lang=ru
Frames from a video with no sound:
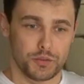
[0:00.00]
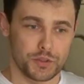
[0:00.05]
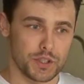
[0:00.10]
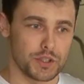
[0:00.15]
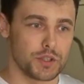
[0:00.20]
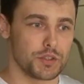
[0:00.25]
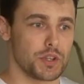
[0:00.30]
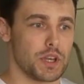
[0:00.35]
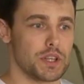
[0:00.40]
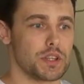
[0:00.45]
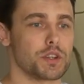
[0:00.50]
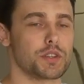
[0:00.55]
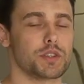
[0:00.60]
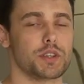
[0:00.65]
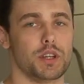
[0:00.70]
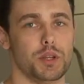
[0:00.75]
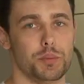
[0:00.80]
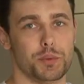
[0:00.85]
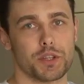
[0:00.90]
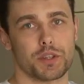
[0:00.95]
все
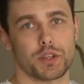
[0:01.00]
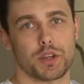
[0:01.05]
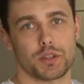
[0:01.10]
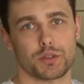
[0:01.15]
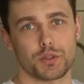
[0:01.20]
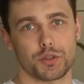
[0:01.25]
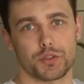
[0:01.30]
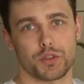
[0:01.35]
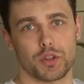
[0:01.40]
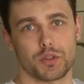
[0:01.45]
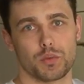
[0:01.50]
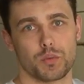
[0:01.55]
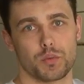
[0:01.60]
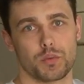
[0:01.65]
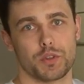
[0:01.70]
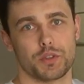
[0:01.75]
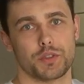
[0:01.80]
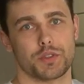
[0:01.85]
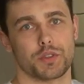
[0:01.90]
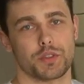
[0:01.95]
дизайнерские элементы, которые
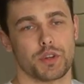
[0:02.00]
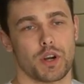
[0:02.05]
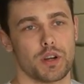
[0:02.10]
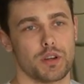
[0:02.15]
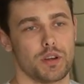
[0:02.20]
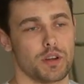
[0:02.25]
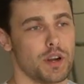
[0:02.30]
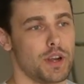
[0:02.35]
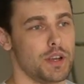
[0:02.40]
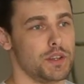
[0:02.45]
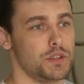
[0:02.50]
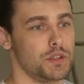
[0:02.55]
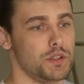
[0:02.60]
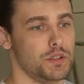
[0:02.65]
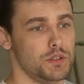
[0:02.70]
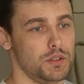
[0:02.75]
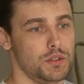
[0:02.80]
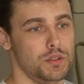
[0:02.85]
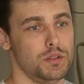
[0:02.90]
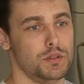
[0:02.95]
задумывались
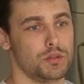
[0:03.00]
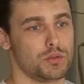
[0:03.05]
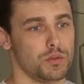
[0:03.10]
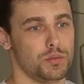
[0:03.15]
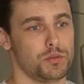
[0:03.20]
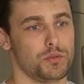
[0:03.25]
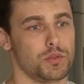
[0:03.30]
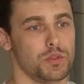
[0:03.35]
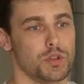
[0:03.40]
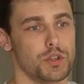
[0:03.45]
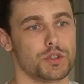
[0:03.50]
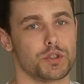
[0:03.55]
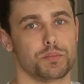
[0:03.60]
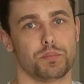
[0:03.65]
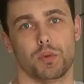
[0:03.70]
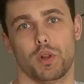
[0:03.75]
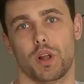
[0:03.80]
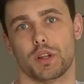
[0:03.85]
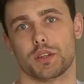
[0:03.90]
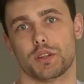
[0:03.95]
ранее, и, собственно, наши
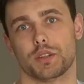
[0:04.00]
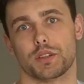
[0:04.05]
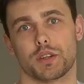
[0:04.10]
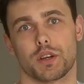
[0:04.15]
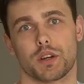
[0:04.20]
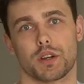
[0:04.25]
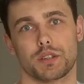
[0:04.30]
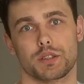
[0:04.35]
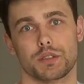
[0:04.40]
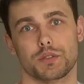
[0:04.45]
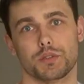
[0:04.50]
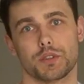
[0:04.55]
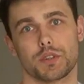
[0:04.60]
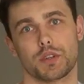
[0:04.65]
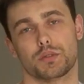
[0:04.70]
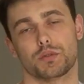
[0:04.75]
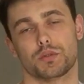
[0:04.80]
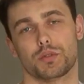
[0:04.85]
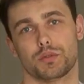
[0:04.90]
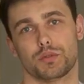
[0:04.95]
планки декоративные,
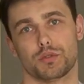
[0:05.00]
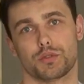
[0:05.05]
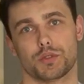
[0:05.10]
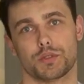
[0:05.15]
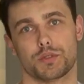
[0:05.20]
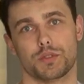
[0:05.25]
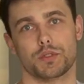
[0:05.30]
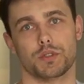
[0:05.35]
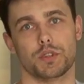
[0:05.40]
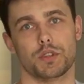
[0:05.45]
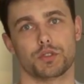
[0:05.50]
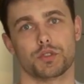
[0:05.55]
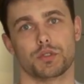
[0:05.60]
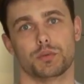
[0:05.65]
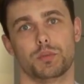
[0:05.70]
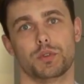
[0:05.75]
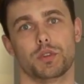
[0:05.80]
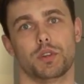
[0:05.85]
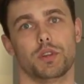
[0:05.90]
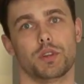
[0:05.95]
которые тоже здесь
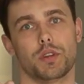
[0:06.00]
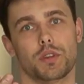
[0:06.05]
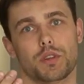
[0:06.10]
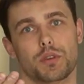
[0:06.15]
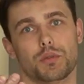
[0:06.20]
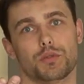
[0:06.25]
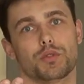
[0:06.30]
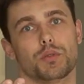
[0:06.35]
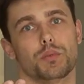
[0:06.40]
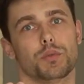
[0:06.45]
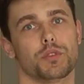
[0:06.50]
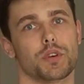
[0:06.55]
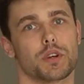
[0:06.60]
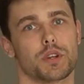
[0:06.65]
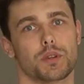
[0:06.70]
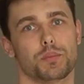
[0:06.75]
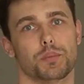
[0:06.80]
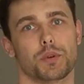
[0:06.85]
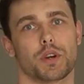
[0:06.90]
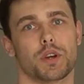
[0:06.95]
должны быть для того, чтобы
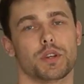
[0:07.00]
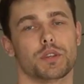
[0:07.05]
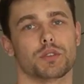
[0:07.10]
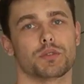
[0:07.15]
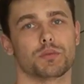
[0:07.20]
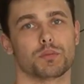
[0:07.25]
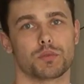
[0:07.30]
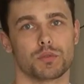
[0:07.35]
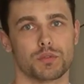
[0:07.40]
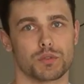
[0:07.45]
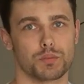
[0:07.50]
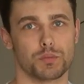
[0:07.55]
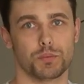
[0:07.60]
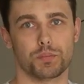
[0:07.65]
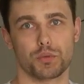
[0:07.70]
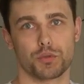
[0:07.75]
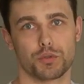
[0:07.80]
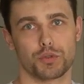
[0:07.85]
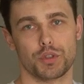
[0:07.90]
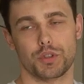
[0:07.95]
закрыть механизм. То есть
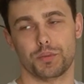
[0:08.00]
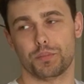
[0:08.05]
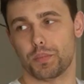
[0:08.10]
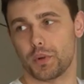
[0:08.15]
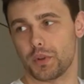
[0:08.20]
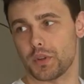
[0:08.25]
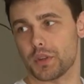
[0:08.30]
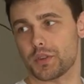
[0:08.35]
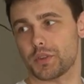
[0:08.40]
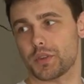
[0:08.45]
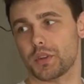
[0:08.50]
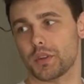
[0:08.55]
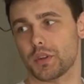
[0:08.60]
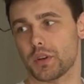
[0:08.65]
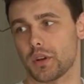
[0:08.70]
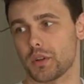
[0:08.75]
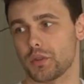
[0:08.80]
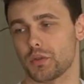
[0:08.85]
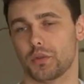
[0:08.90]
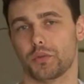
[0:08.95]
мы получили полноценно
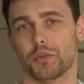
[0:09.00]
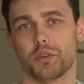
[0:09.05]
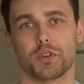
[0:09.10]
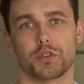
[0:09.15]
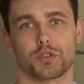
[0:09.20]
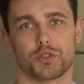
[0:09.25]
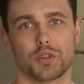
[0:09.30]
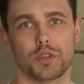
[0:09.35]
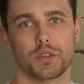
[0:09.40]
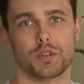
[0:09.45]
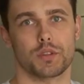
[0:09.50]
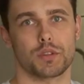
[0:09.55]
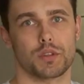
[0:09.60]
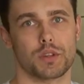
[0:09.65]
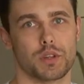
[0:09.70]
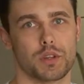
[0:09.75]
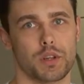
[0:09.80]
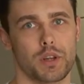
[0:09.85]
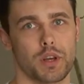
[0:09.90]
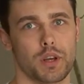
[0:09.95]
готовое решение
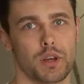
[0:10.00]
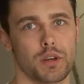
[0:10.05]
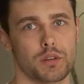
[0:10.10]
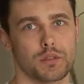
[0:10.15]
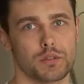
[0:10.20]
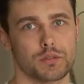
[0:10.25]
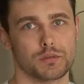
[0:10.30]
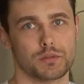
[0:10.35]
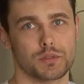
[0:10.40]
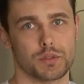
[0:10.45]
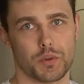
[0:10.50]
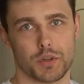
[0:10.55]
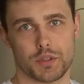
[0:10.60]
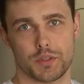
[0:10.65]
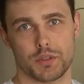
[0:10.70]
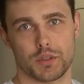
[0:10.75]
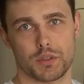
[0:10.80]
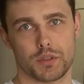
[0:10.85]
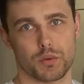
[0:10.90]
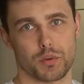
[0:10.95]
для
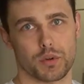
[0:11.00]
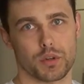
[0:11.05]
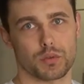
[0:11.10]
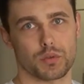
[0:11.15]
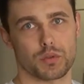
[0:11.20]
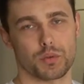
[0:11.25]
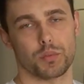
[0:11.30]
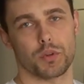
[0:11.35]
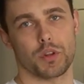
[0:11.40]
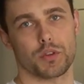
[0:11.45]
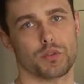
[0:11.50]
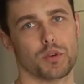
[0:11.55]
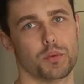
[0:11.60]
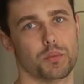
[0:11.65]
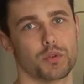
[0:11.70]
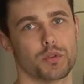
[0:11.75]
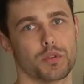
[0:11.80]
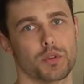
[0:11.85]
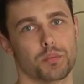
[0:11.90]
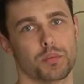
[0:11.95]
квартиры, у которой была
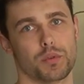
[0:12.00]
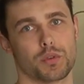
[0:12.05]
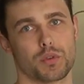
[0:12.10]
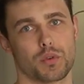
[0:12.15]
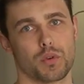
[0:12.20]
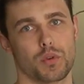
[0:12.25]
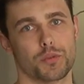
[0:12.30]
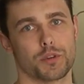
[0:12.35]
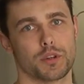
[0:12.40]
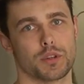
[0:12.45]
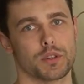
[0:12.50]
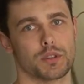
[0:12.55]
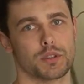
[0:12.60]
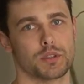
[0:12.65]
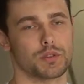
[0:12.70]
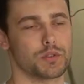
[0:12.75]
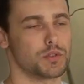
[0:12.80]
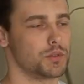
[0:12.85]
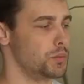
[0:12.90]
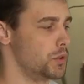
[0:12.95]
свободная планировка
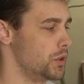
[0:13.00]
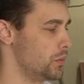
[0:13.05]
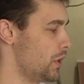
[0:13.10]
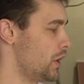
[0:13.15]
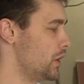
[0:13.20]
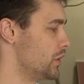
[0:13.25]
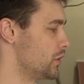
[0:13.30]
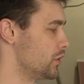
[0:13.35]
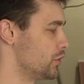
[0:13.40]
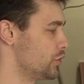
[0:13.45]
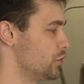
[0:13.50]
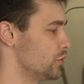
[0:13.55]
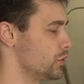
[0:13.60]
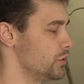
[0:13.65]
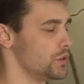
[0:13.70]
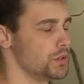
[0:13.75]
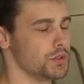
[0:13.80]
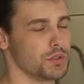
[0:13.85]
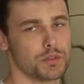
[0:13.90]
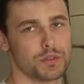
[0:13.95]
с минимальной
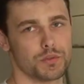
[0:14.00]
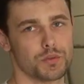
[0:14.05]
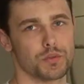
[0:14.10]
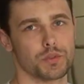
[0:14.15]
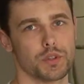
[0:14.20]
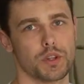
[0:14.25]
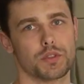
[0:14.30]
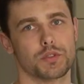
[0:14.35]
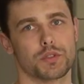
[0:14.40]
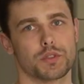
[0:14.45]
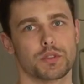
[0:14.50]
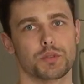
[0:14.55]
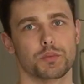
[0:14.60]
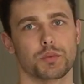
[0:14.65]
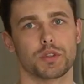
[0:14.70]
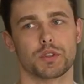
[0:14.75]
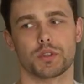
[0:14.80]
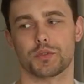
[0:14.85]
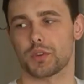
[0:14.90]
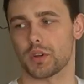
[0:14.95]
толщиной стены в 12
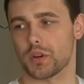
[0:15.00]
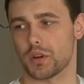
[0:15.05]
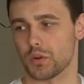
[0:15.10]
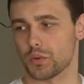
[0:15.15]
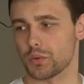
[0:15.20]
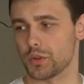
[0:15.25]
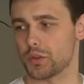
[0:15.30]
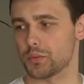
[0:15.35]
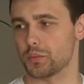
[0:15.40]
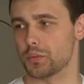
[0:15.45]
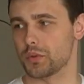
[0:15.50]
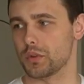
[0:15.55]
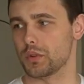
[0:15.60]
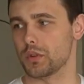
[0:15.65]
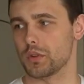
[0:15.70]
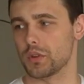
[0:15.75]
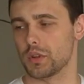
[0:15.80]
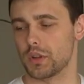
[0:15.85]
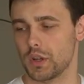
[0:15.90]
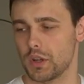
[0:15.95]
сантиметров, так как у нас
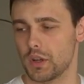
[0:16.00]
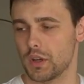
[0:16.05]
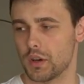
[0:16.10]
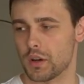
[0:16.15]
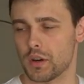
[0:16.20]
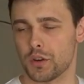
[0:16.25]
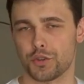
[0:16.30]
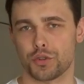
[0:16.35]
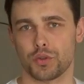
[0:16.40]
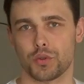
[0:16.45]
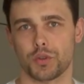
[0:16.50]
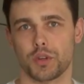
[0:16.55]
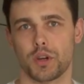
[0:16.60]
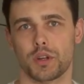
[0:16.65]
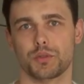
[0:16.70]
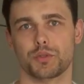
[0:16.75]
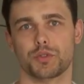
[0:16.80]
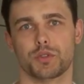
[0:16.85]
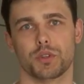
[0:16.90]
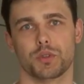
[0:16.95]
был расчет на
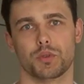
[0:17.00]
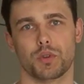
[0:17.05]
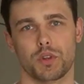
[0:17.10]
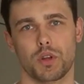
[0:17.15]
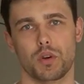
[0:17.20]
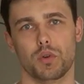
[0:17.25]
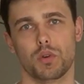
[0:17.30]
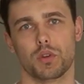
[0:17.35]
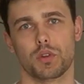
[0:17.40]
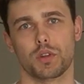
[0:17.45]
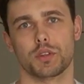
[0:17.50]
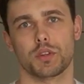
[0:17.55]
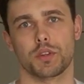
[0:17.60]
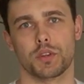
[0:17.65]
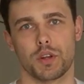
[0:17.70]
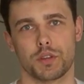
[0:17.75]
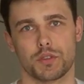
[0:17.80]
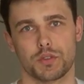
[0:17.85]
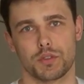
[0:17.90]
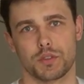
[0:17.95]
эту стену, она около
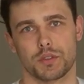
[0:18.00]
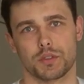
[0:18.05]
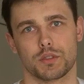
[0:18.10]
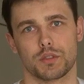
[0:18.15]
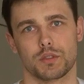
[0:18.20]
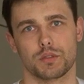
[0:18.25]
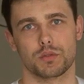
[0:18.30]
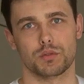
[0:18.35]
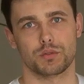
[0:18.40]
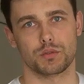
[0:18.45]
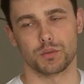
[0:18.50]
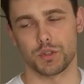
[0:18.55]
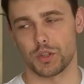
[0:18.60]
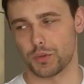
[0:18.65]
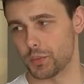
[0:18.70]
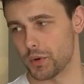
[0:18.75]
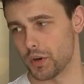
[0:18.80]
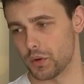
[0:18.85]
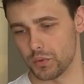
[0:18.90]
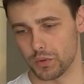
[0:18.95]
13. То есть у
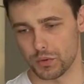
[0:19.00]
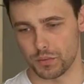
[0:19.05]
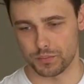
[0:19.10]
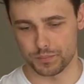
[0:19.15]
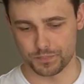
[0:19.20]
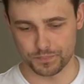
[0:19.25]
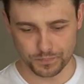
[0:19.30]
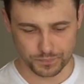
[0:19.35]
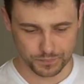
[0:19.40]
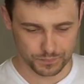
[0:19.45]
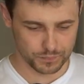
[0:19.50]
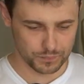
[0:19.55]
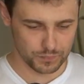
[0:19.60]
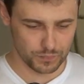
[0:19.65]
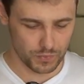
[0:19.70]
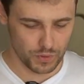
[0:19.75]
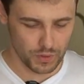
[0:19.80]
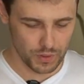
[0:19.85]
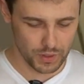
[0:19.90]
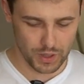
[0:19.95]
нас прям вот
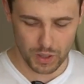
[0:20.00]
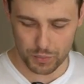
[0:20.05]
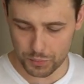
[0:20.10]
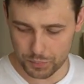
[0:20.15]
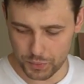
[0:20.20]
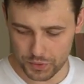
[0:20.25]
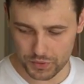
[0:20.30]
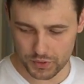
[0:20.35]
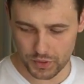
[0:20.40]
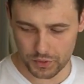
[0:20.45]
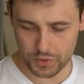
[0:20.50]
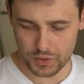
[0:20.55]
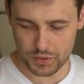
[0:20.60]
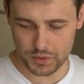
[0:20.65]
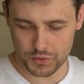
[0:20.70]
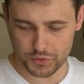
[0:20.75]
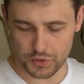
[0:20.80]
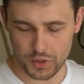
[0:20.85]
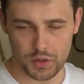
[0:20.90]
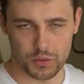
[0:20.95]
камень
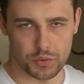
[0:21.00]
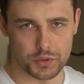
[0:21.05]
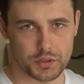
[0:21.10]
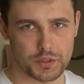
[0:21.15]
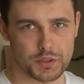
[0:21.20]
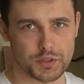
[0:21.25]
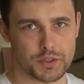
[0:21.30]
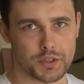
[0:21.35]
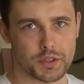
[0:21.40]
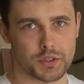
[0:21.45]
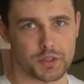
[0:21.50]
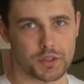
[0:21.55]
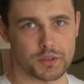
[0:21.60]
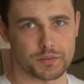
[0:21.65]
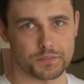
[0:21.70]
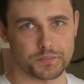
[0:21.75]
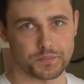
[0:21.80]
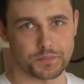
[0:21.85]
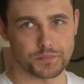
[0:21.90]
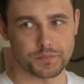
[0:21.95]
преткновения стала вот эта стенка.
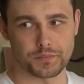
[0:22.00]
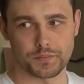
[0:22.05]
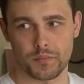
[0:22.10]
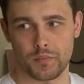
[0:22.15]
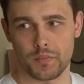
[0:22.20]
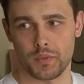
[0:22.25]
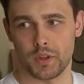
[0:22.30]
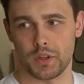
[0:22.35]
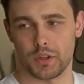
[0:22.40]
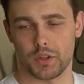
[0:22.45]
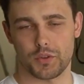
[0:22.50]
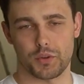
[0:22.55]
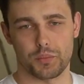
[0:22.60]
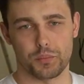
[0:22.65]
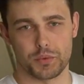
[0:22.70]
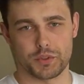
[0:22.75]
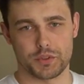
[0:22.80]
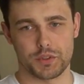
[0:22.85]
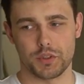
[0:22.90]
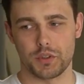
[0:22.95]
Если
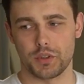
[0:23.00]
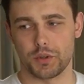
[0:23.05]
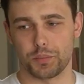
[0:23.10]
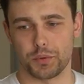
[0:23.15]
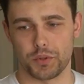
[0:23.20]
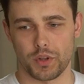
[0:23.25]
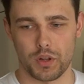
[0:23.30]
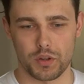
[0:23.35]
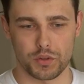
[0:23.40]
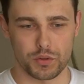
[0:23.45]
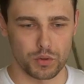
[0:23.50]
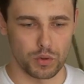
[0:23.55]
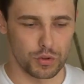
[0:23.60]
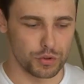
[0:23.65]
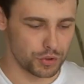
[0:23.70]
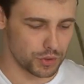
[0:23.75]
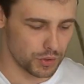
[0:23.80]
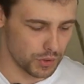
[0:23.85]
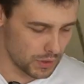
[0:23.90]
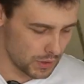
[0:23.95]
бы мы сделали пеналы
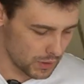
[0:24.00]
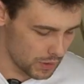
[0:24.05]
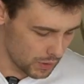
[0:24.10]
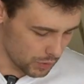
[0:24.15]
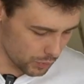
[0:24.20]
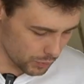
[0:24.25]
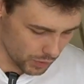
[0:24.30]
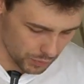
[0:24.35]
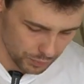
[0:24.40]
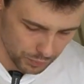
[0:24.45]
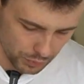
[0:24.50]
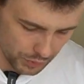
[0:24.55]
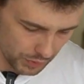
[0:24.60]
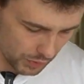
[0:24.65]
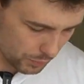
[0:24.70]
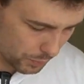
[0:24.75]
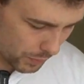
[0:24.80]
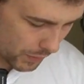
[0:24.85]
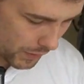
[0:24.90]
толще, у нас бы вот эта